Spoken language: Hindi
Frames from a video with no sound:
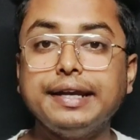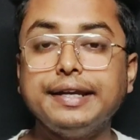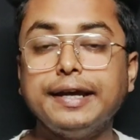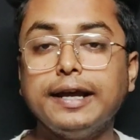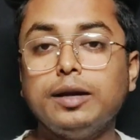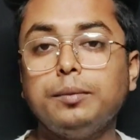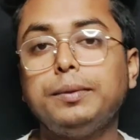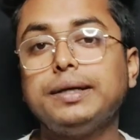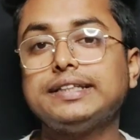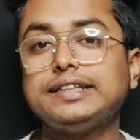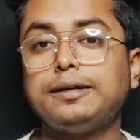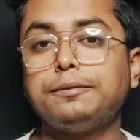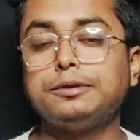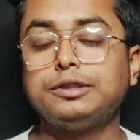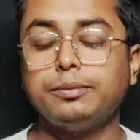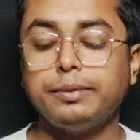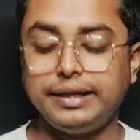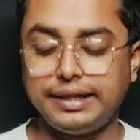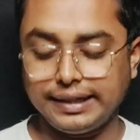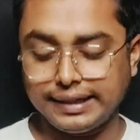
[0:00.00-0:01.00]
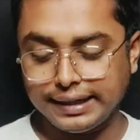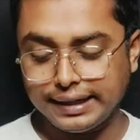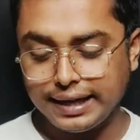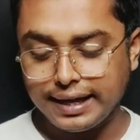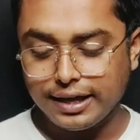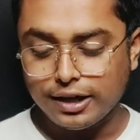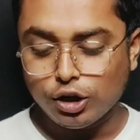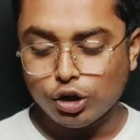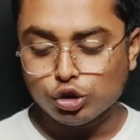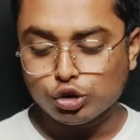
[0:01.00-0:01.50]
Realme की तरफ से भाई ठीक है
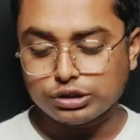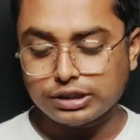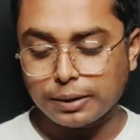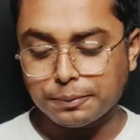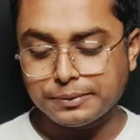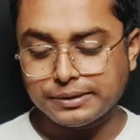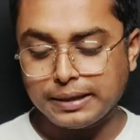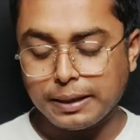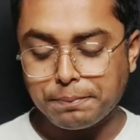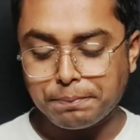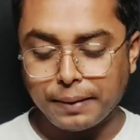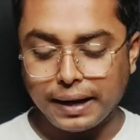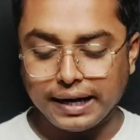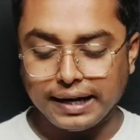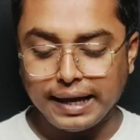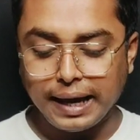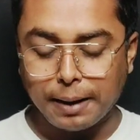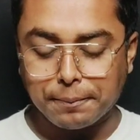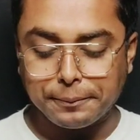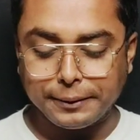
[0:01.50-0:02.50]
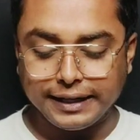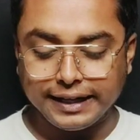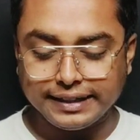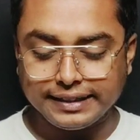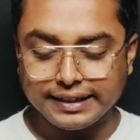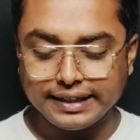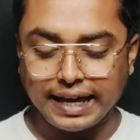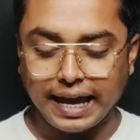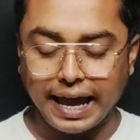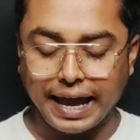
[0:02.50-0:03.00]
ना तो सबसे पहले
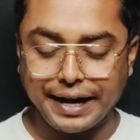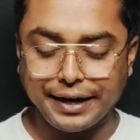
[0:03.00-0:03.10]
अपडेटेड